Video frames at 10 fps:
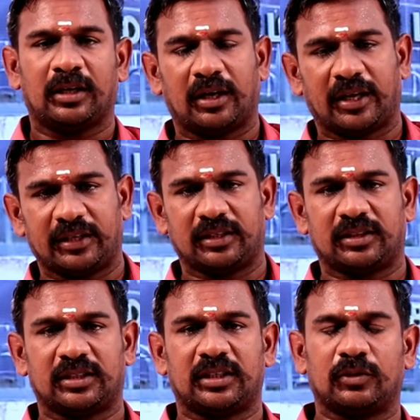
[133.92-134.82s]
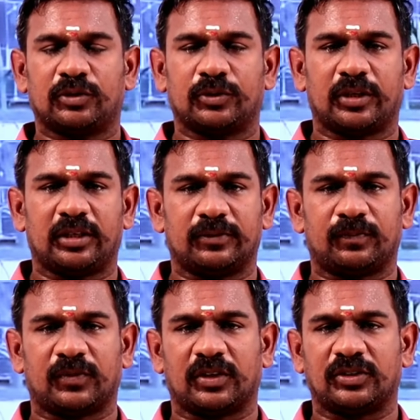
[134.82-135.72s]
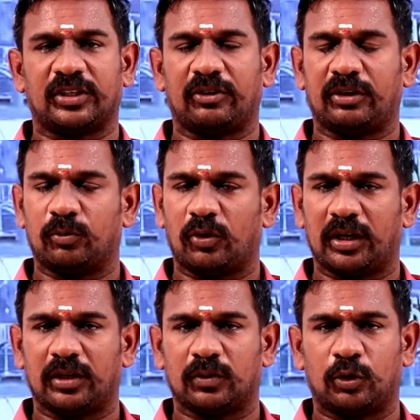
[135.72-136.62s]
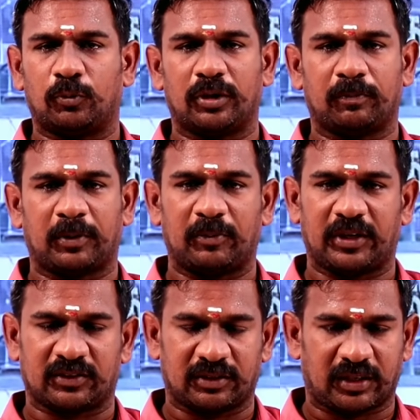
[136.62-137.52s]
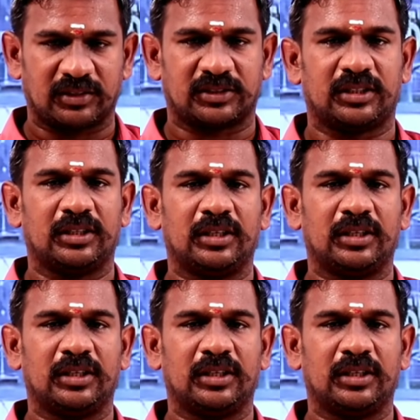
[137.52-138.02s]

ரெண்டாயிரத்தி இருபத்தொன்று ஜனவரி மூணில் குரூப் ஒன் ப்ரீமியர் எக்ஸாம் நடந்துச்சு